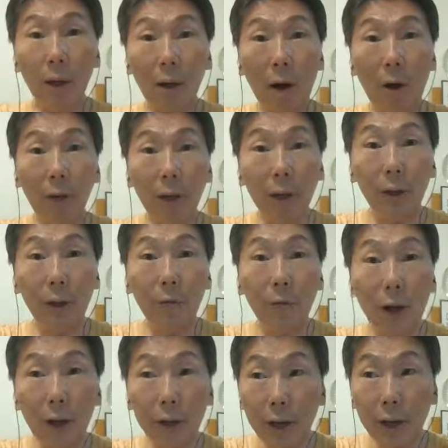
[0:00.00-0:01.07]
高的地
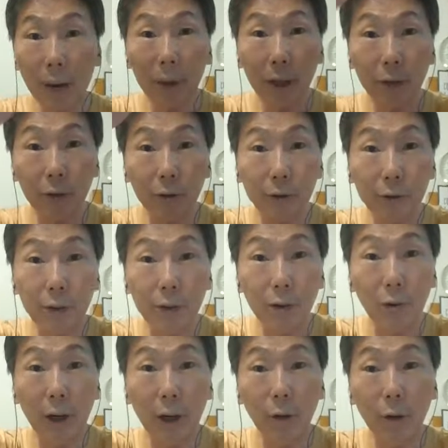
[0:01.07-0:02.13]
方，下面就是
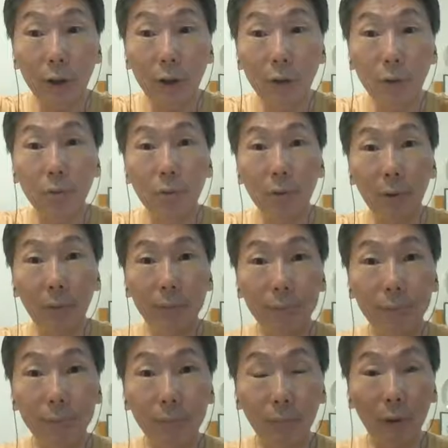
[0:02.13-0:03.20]
种了一堆树，
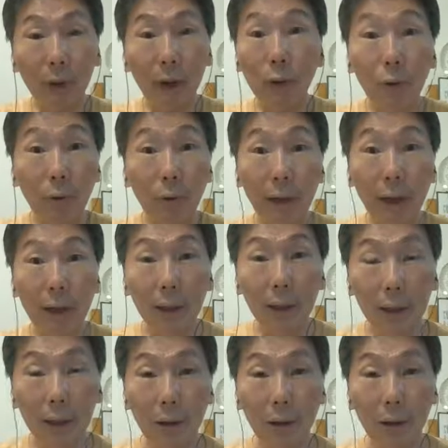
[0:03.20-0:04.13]
树林。